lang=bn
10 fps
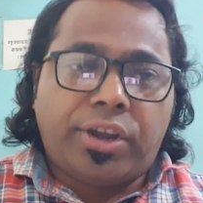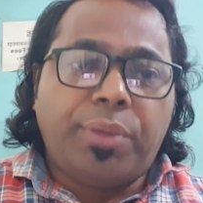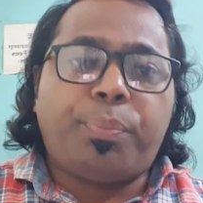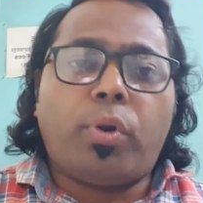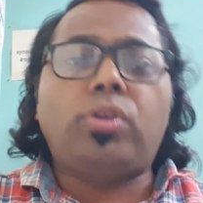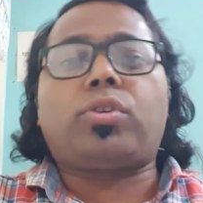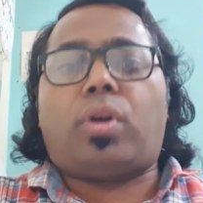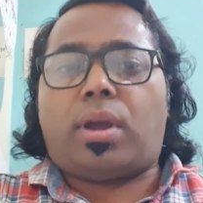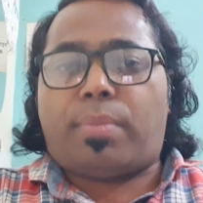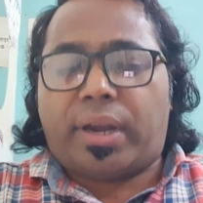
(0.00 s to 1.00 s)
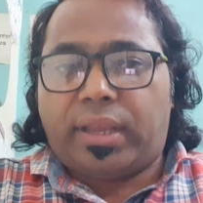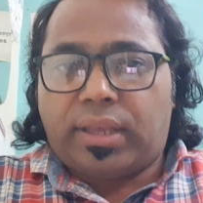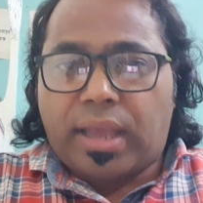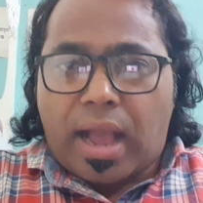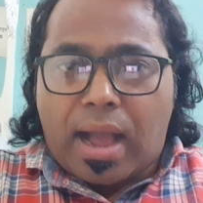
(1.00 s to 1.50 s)
রিপোর্ট করা মানে
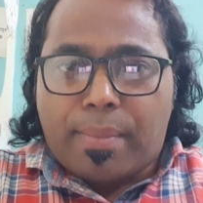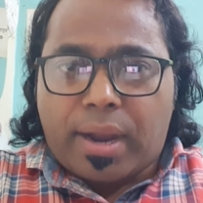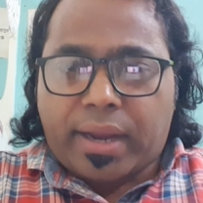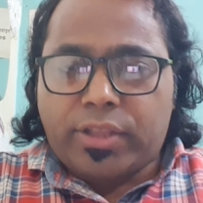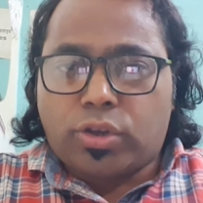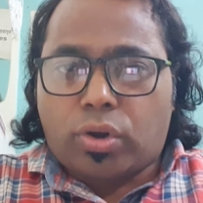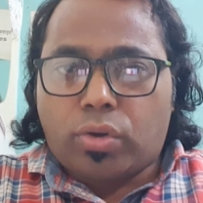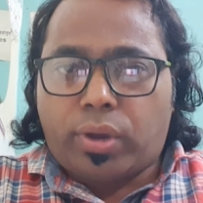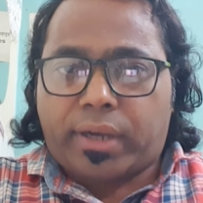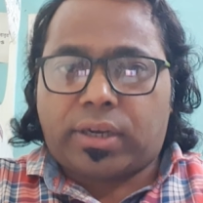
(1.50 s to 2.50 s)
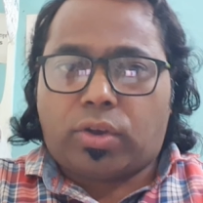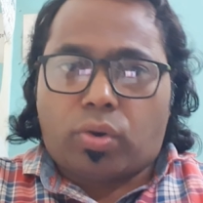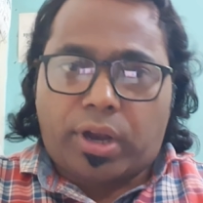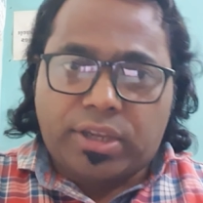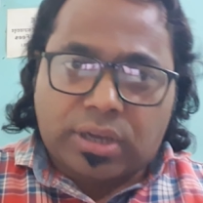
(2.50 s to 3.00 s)
কি আমাকে ধরো একটা
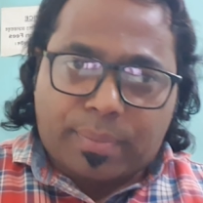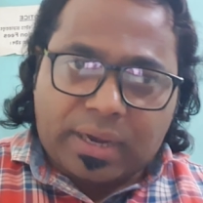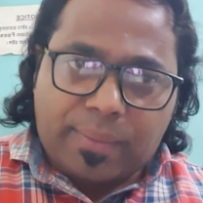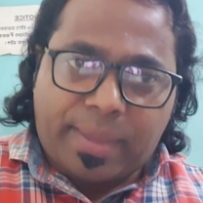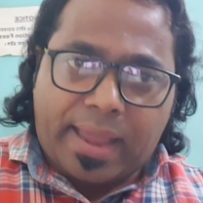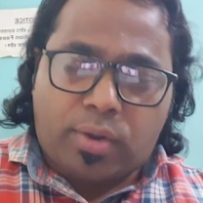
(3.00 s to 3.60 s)
কলেজ আমার নামে